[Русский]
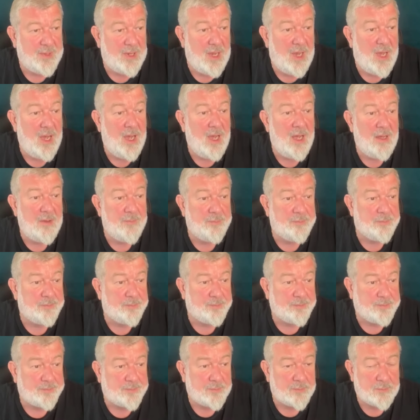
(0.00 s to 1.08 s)
А
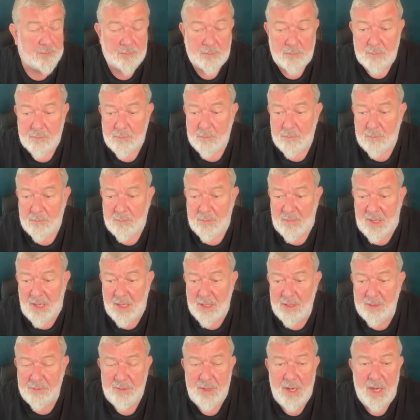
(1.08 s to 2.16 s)

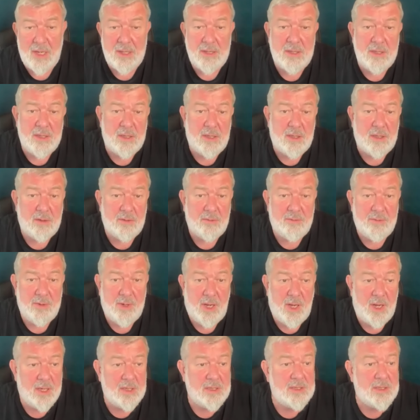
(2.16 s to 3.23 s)
на выходных
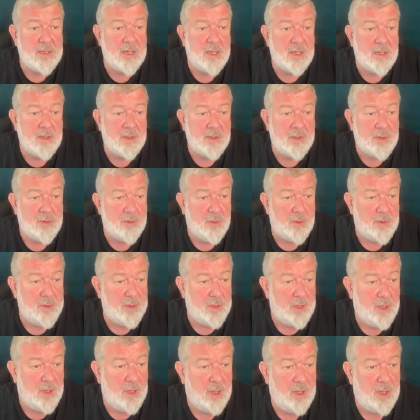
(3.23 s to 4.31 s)
выходили
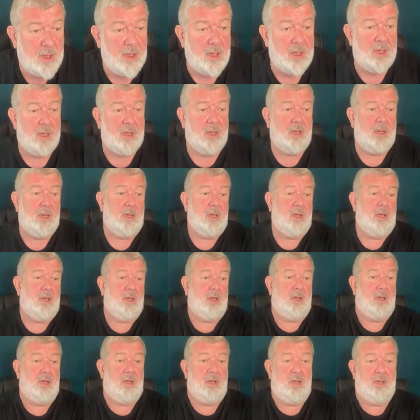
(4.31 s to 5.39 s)
жены
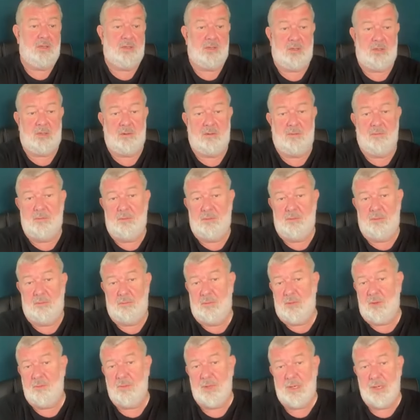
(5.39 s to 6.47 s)
и этих
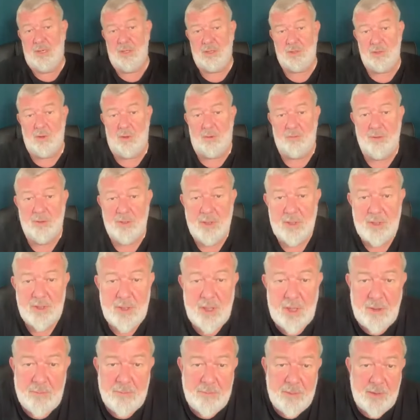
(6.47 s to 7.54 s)
мобилизованных,
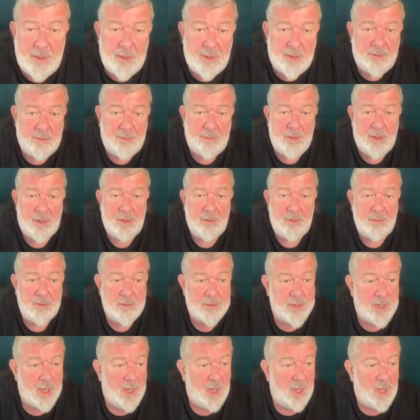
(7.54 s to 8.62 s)
требовали их
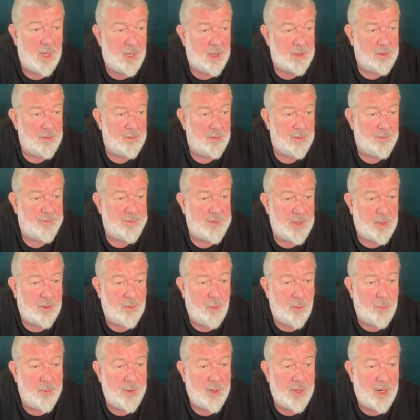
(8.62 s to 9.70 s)
вернуть, ну их всех
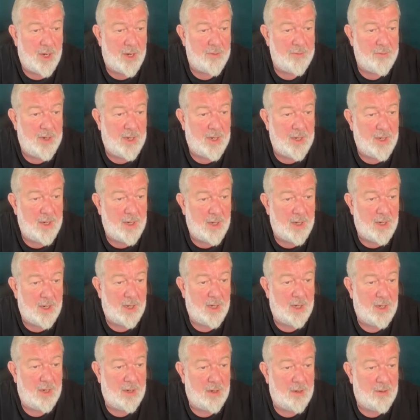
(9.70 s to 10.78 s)
упаковали,
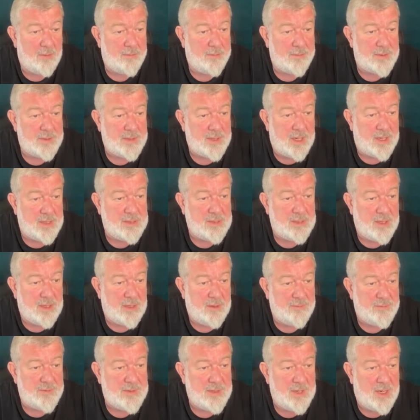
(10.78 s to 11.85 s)
а,
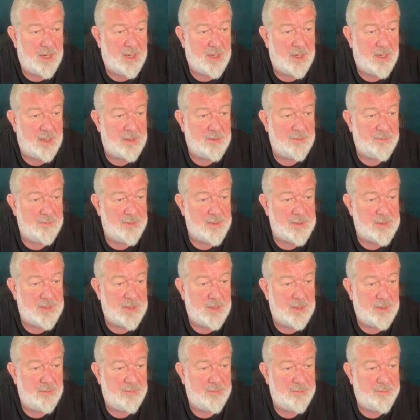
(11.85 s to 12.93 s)
посадили в ЗАГ,
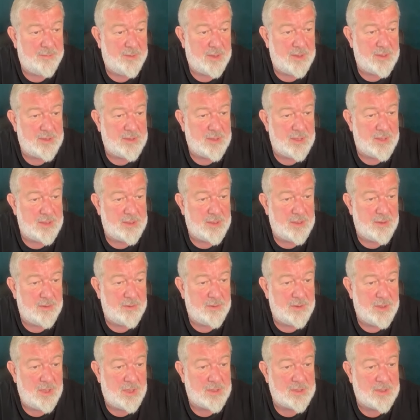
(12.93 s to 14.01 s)
отвезли в полицейский
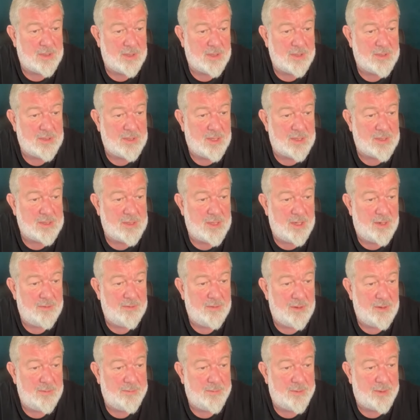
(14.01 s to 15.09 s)
участок,
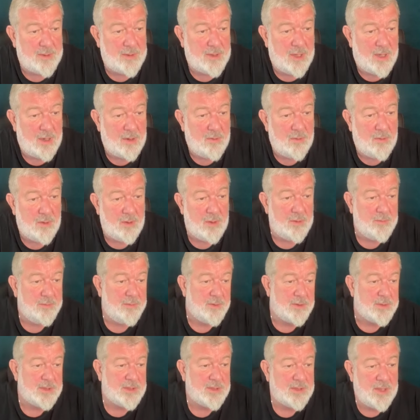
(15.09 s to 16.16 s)
составили протоколы и
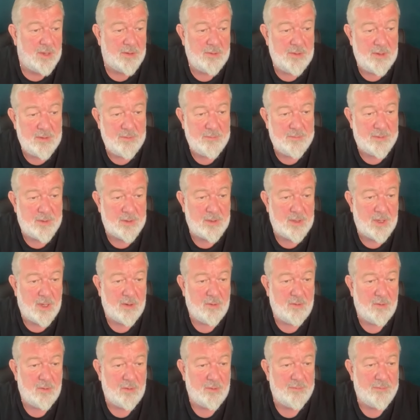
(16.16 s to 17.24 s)
после составления
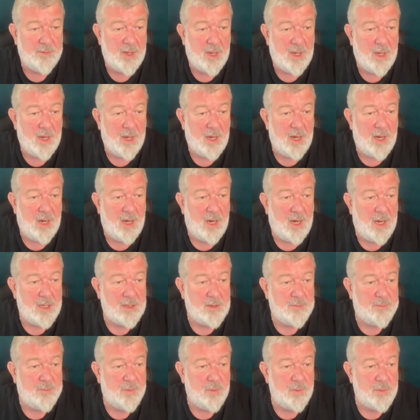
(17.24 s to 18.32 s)
протоколов
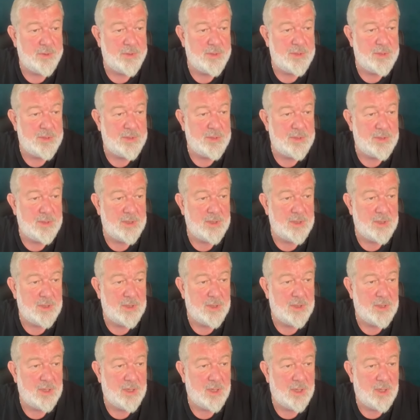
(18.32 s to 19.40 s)

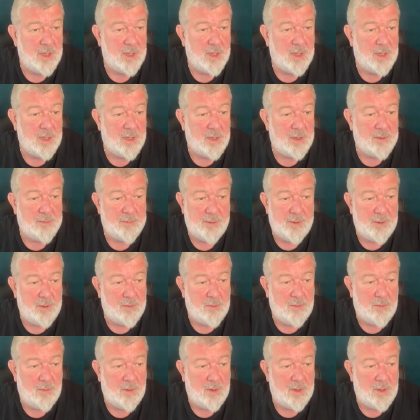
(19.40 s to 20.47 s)
отпустили.
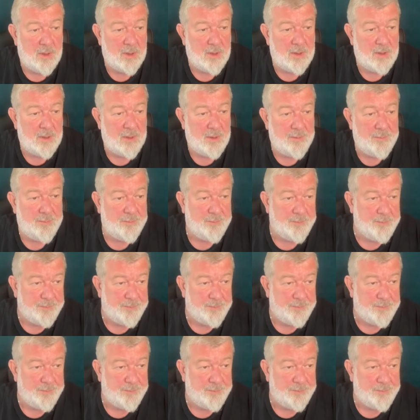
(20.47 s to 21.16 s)
Прикольно, да?